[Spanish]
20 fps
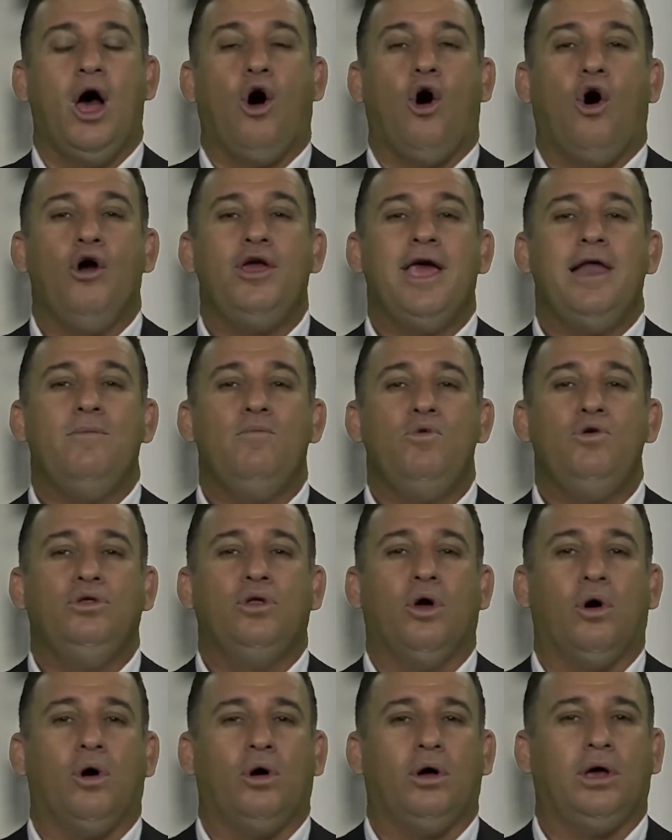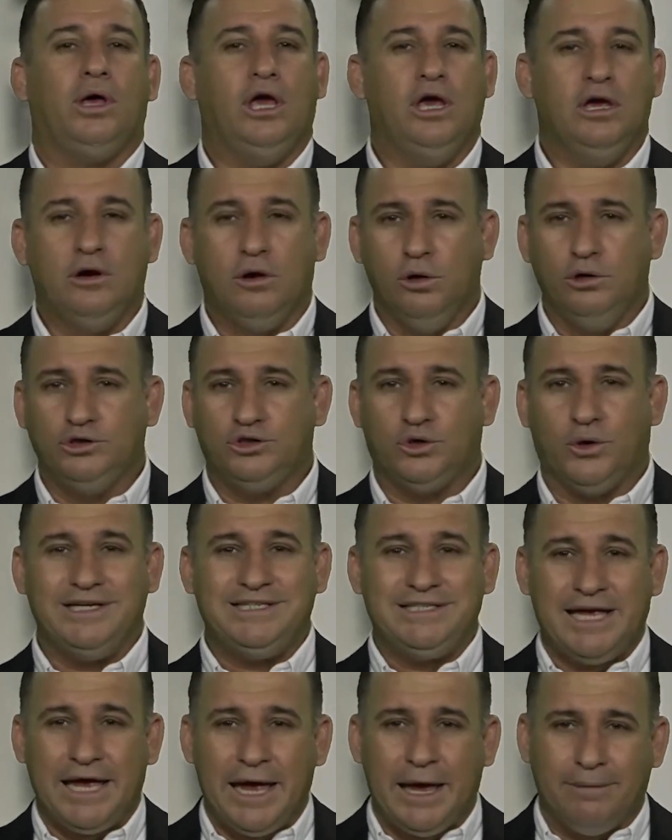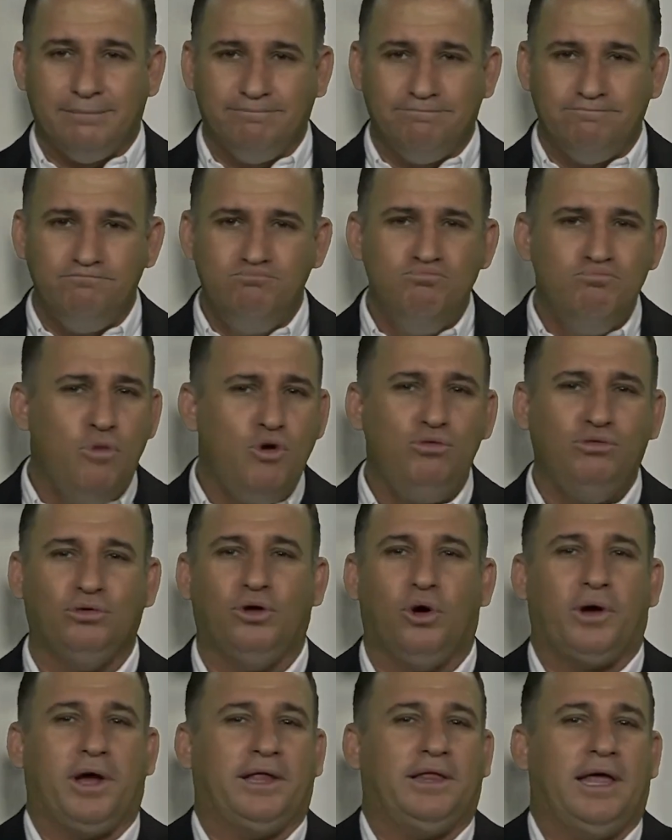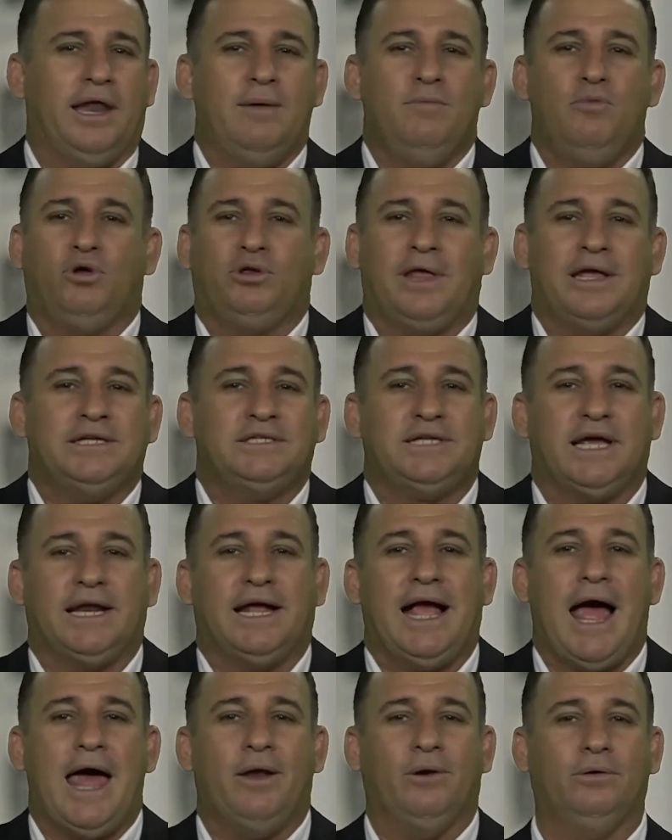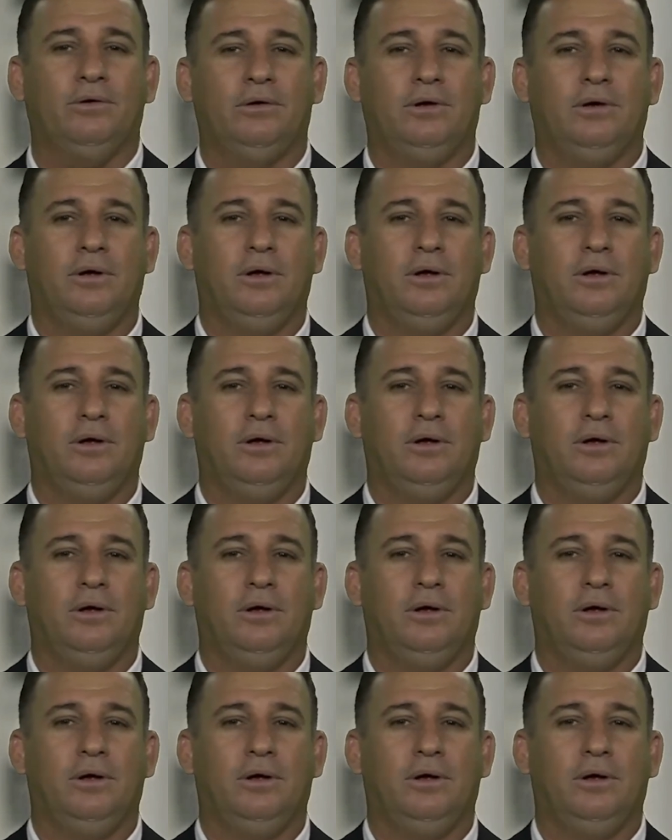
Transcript: Hoy el mundo, incluso ese mundo que tenemos tan cercano,